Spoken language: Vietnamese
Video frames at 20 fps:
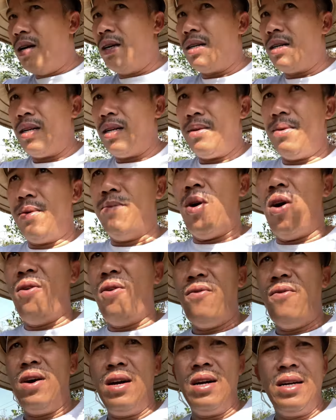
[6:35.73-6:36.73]
rồi bỏ
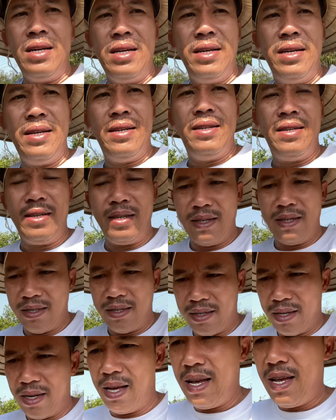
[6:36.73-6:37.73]
phân
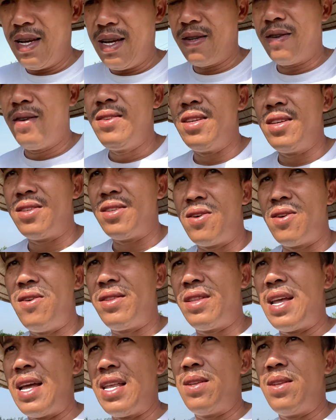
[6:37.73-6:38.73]
để có gì cho
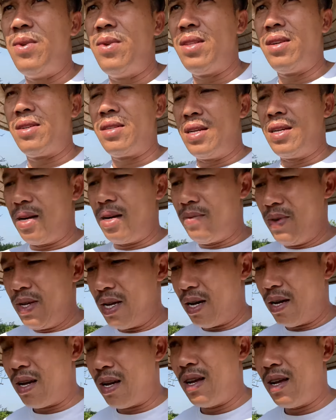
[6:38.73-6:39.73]
anh ta nhưng mà thật sự bây
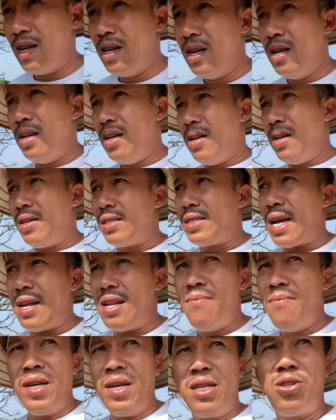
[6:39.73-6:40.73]
giờ là cây
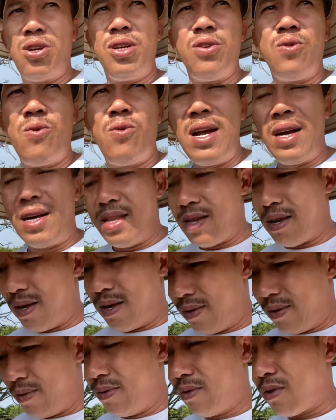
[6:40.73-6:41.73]
nó bị suy quá cả nhà
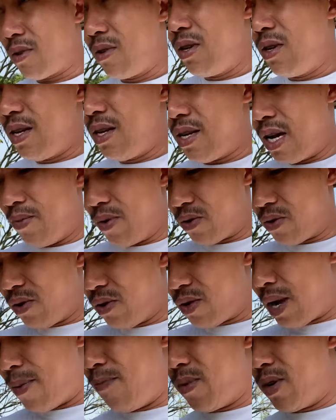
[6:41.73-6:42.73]
cho nên giờ mình có
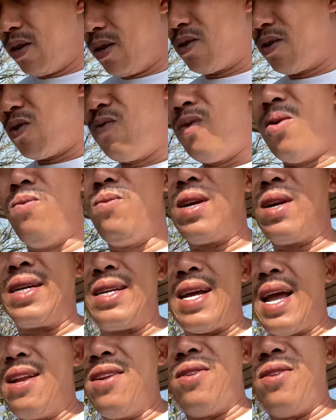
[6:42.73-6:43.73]
chăm nữa nó cũng không ra
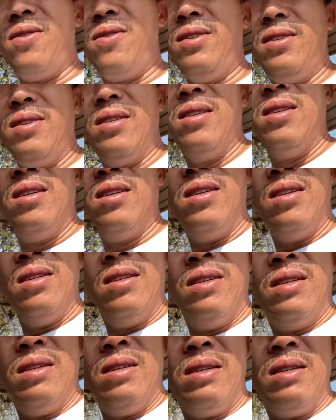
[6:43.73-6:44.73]
trái nổi
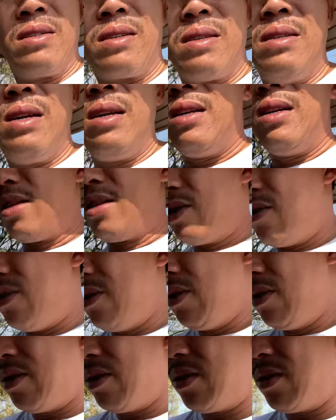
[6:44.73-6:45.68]
cho nên là thôi